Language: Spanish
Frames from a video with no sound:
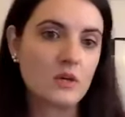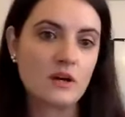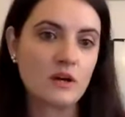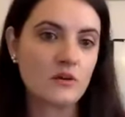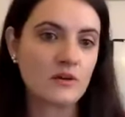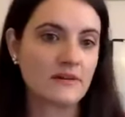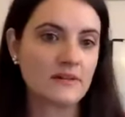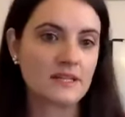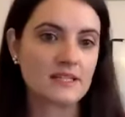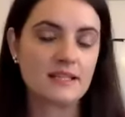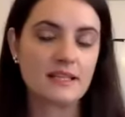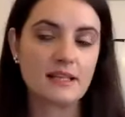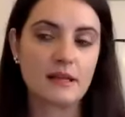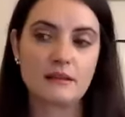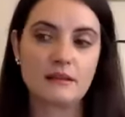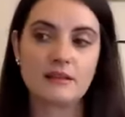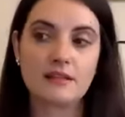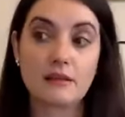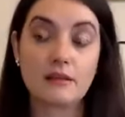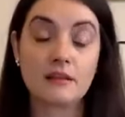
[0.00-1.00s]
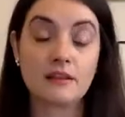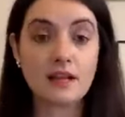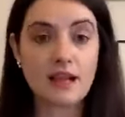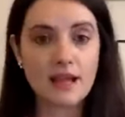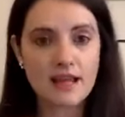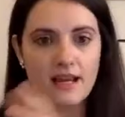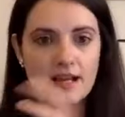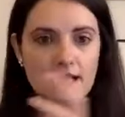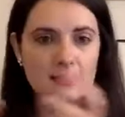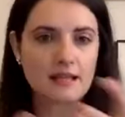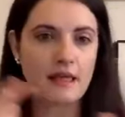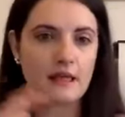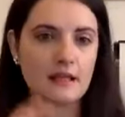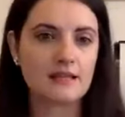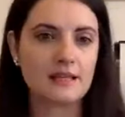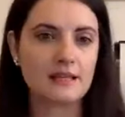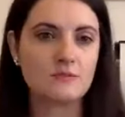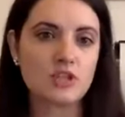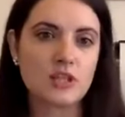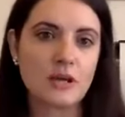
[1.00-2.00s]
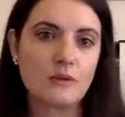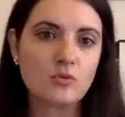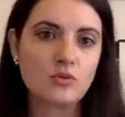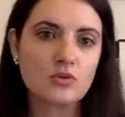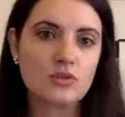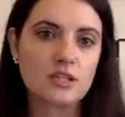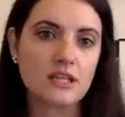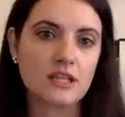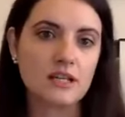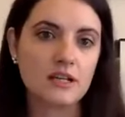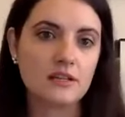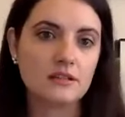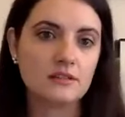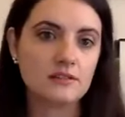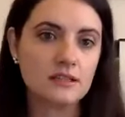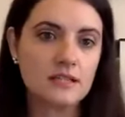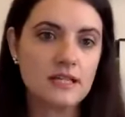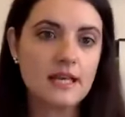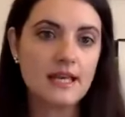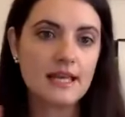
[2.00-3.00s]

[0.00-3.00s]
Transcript: en la universidad, etcétera, etcétera, y las adaptamos a música? ¿no?